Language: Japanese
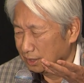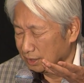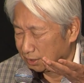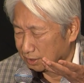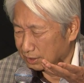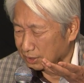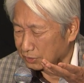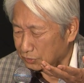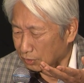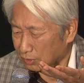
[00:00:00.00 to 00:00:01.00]
行
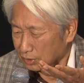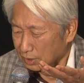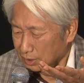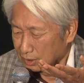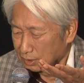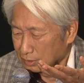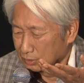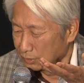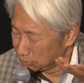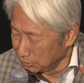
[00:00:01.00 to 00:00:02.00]
くと、
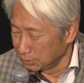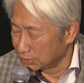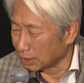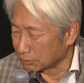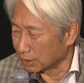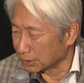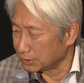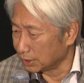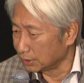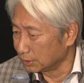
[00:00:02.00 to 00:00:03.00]
ぬーっと後が
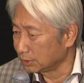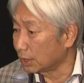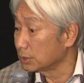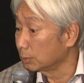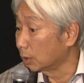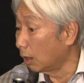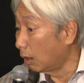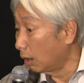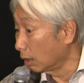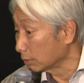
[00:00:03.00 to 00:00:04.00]
来て「大丈夫
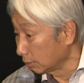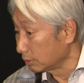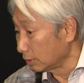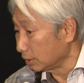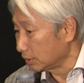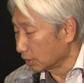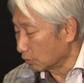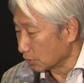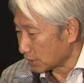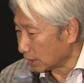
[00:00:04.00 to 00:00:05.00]
か?」って言って
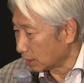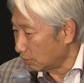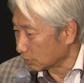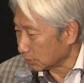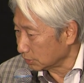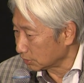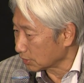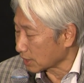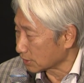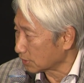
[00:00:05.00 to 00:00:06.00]
こう背中をずっ
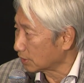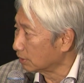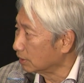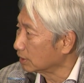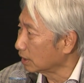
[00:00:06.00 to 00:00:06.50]
とさすってくれ